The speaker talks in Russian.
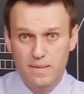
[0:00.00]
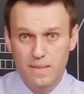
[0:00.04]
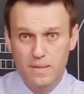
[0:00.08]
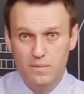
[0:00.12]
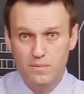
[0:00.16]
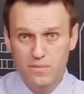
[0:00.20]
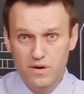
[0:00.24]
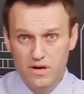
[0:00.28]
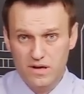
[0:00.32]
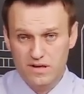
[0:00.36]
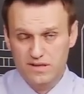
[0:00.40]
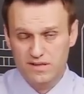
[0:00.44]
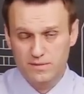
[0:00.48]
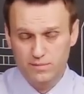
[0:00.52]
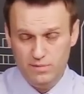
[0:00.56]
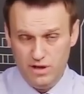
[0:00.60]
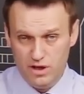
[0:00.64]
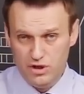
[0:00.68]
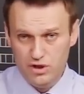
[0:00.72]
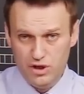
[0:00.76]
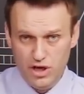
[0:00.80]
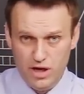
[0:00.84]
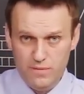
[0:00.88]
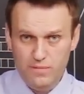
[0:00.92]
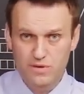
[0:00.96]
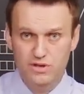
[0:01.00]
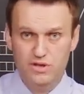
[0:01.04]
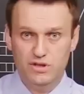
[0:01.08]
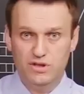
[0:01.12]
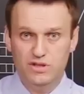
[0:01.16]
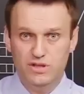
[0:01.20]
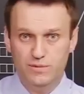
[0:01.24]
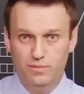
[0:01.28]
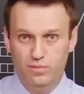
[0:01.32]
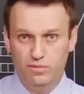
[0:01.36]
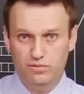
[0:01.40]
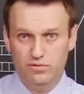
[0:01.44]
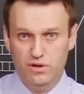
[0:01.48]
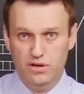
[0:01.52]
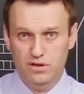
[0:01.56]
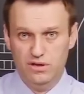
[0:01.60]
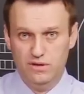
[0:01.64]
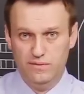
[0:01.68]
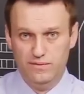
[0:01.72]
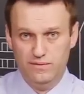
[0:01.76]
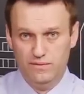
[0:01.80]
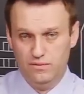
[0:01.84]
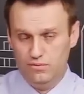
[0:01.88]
Мы разоблачаем этих депутатов,